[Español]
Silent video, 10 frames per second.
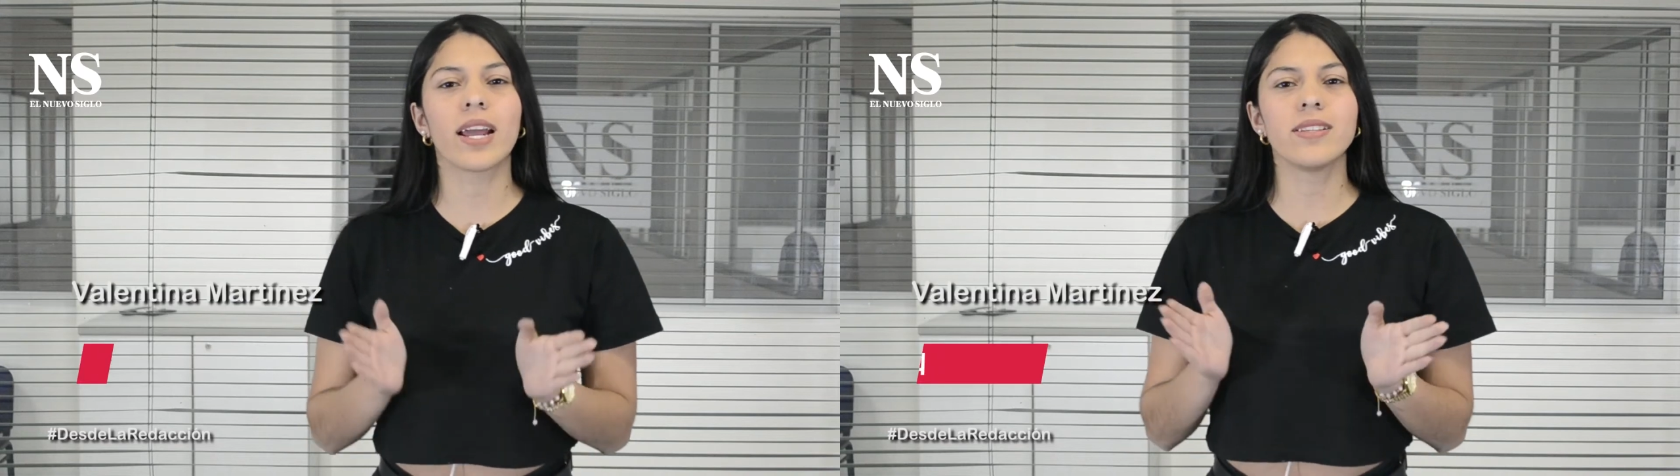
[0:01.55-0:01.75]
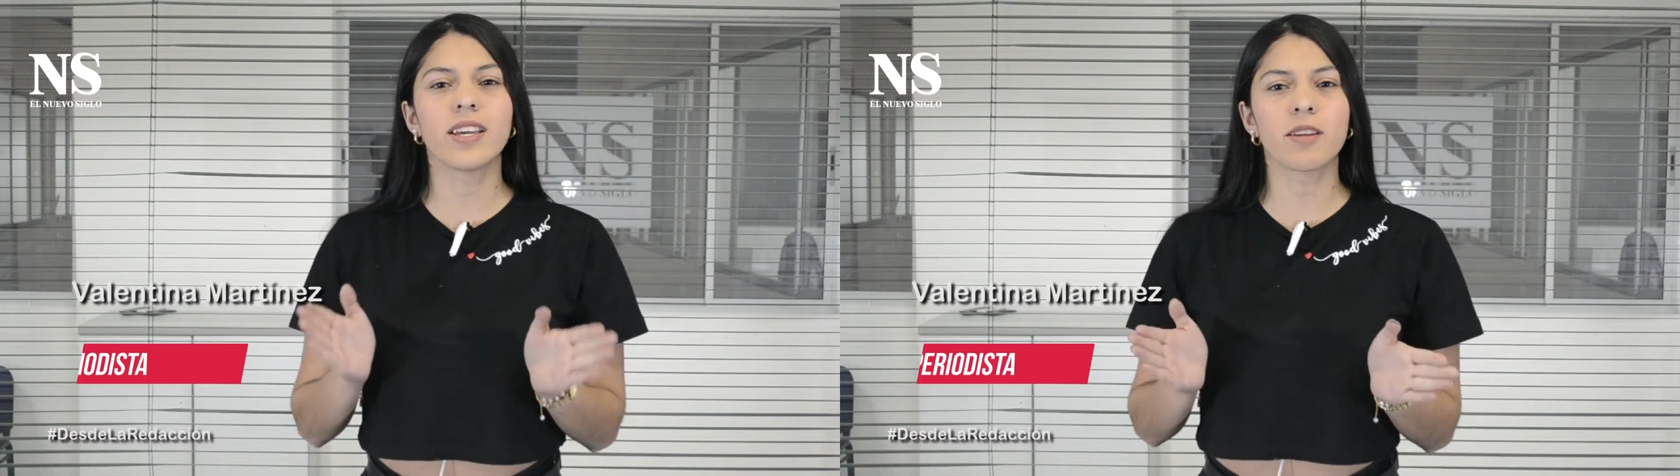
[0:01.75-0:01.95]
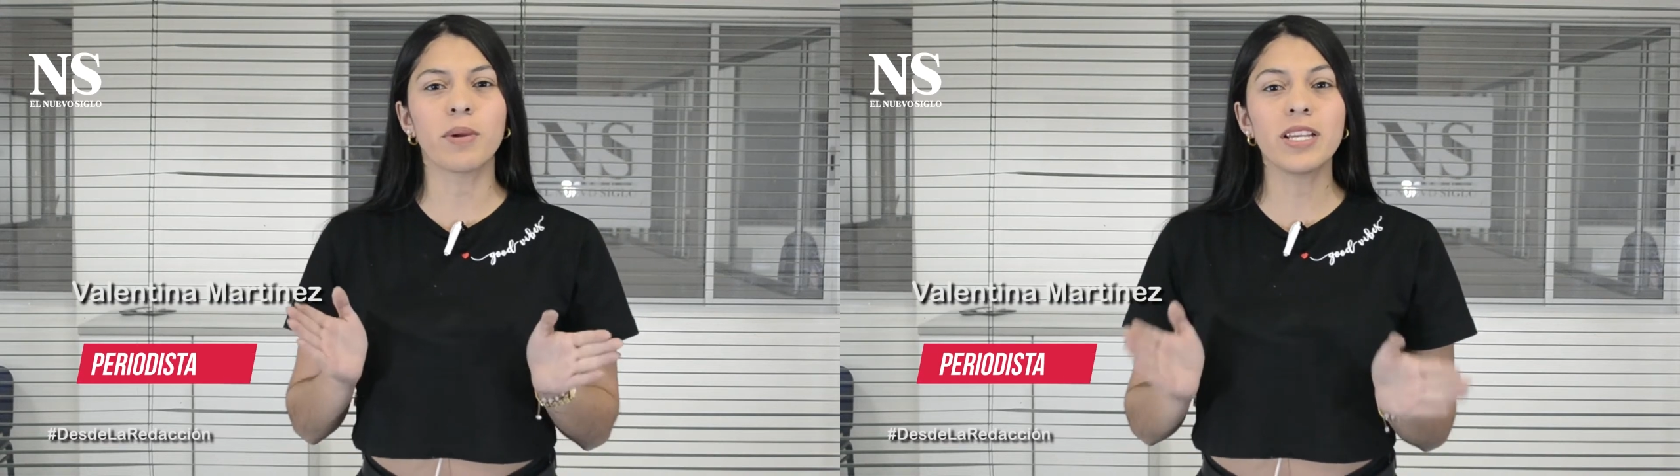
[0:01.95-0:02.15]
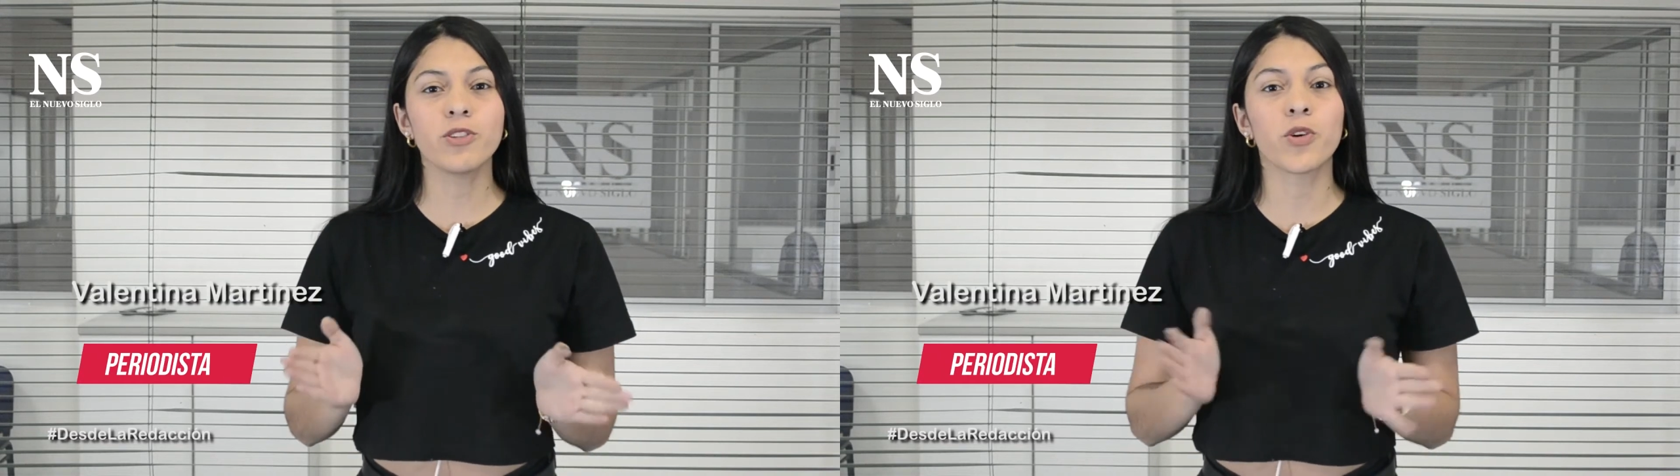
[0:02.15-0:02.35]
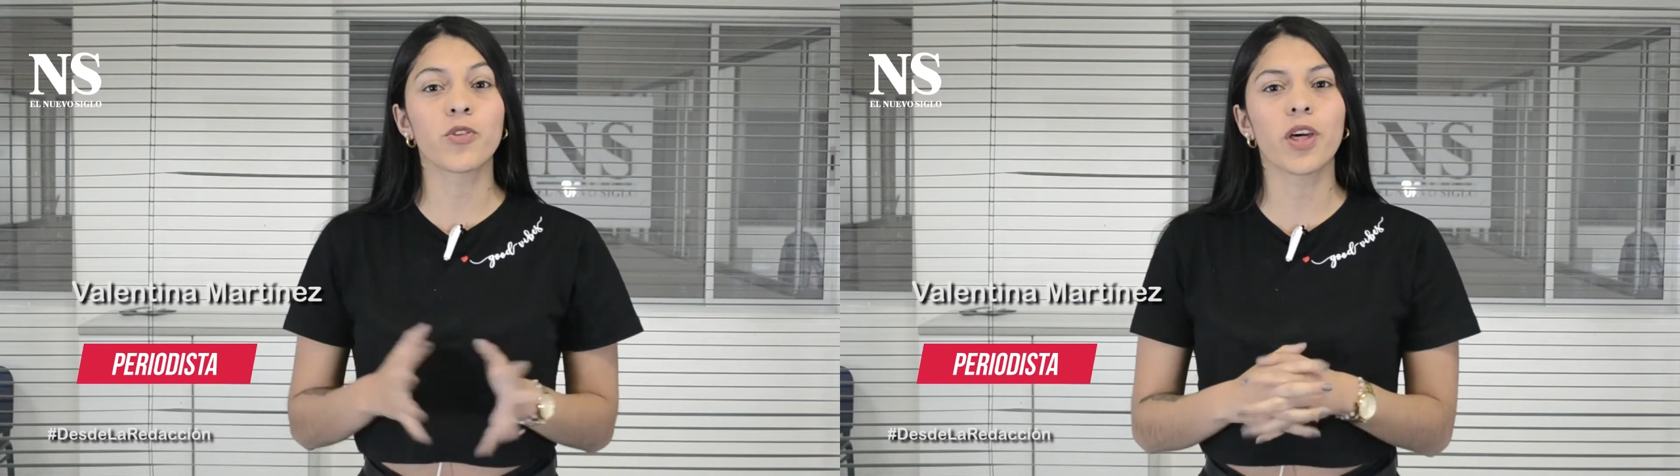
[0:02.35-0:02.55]
el
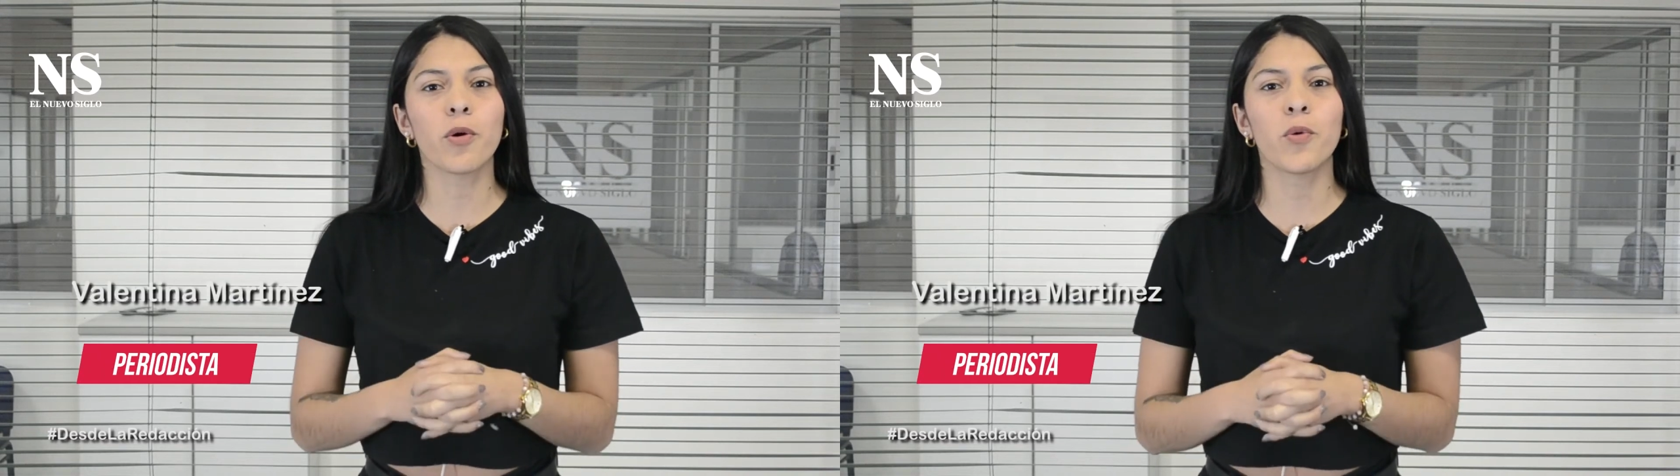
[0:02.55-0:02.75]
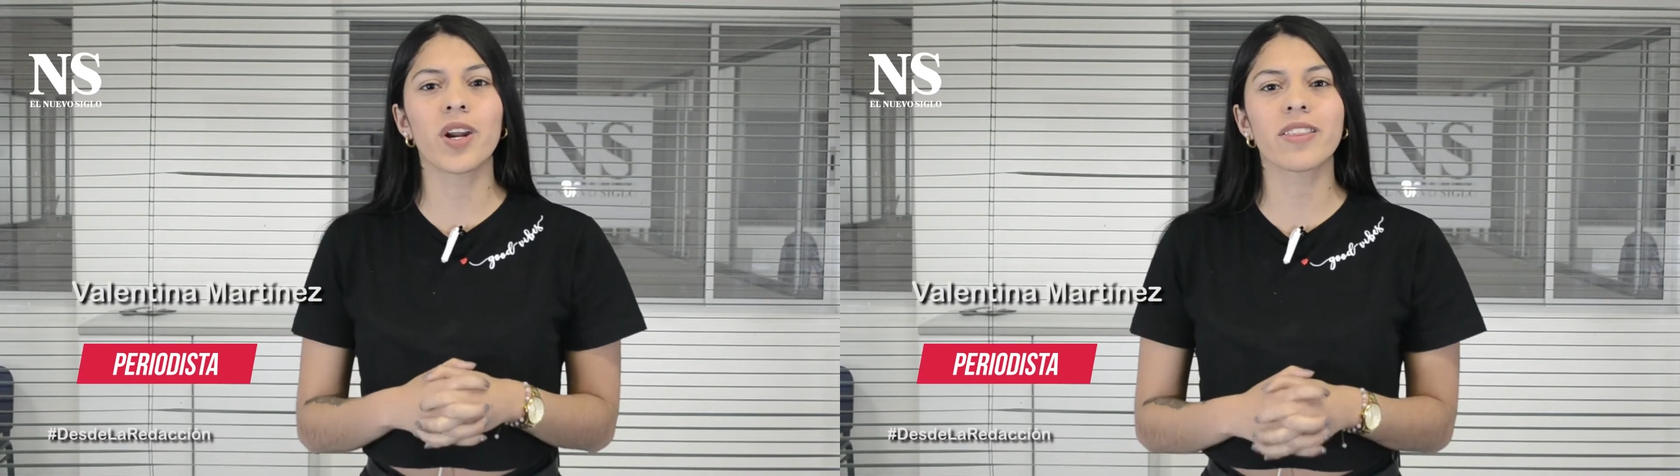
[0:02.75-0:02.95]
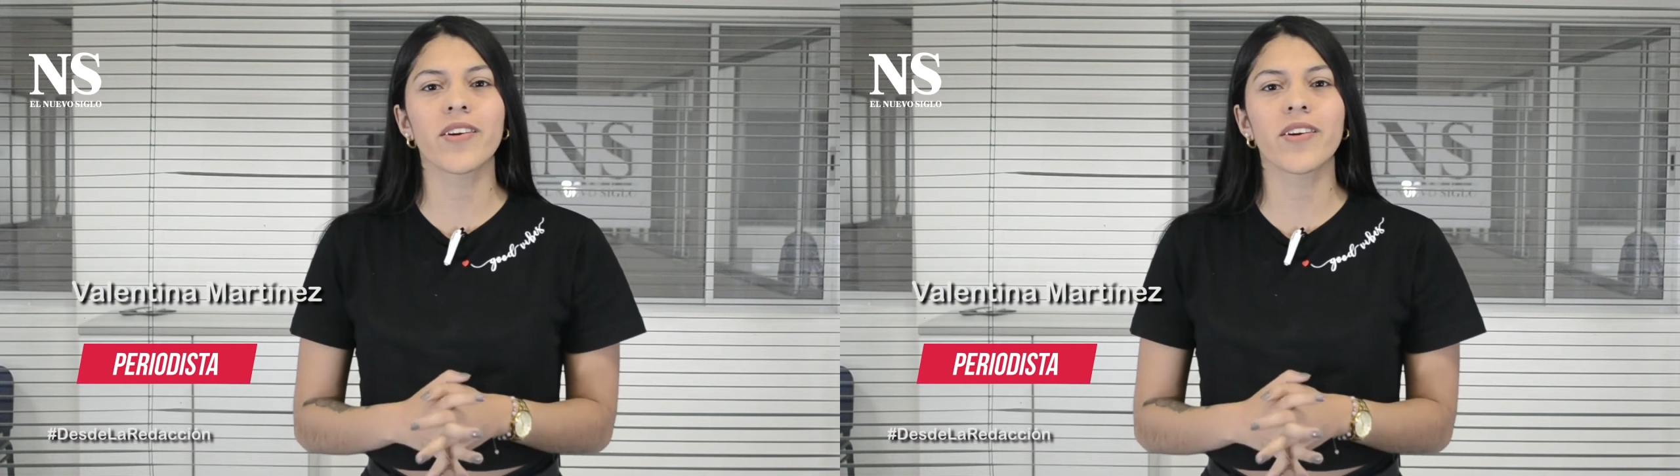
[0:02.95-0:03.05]
servicio de Uber,